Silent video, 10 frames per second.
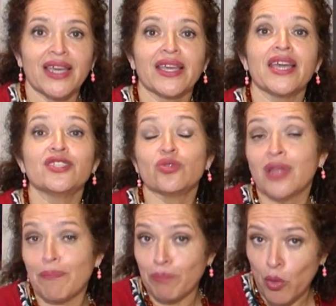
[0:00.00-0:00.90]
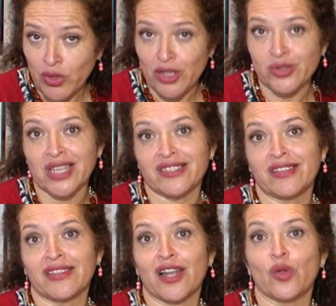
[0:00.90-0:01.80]
que es una poderosa
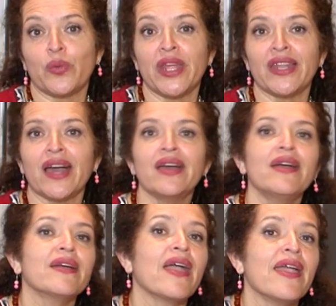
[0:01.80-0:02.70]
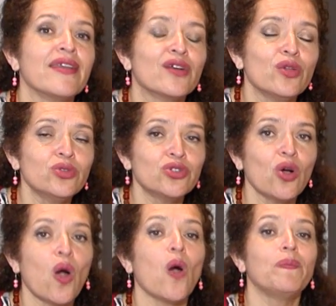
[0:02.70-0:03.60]
central obrera que
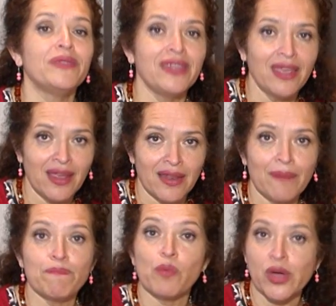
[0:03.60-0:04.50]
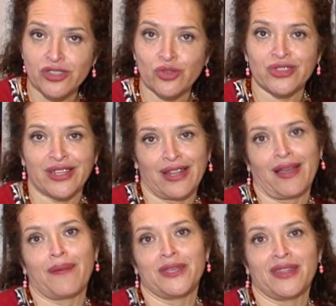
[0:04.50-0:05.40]
incluso obtiene puestos en el
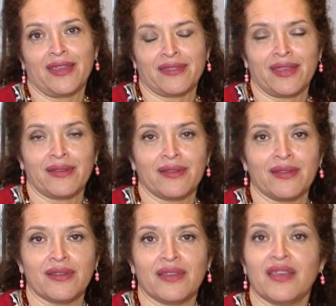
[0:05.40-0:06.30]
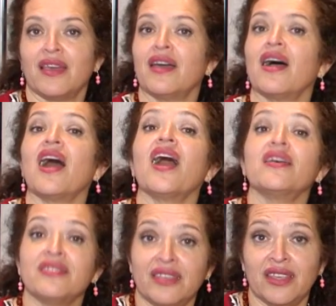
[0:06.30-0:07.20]
gabinete.
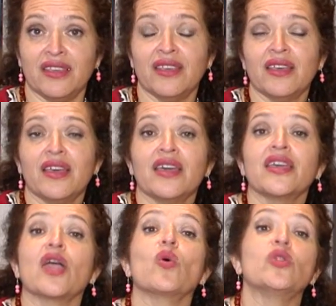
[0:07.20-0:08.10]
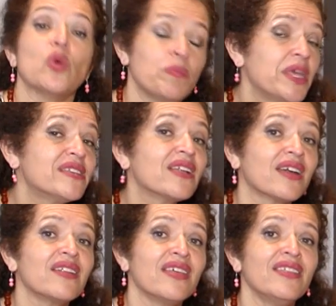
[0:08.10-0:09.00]
Así que cuando empieza el
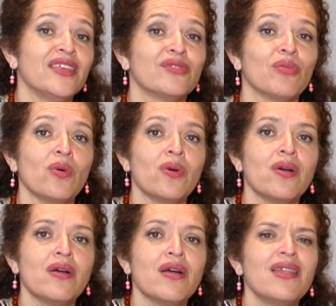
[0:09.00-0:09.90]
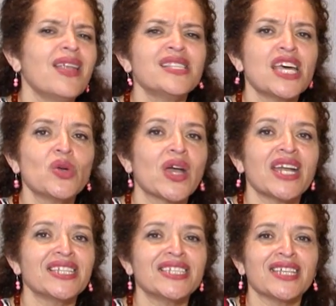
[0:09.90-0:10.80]
cardenismo, Lázaro
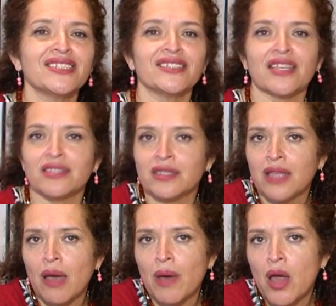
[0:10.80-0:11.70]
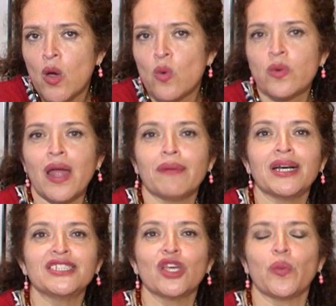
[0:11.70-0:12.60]
Cárdenas necesitaba una
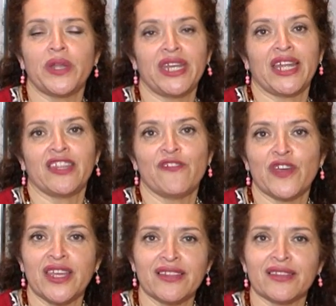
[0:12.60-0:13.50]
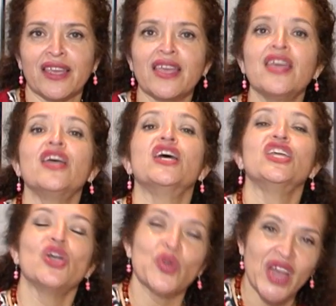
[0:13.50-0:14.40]
base obrera diferente
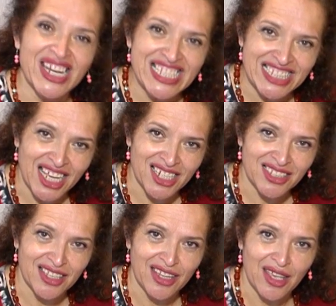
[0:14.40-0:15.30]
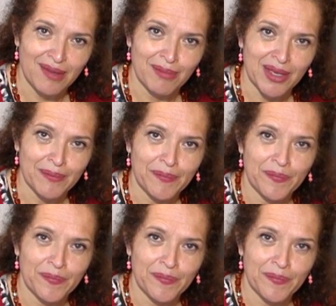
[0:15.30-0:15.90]
y organiza la CTM.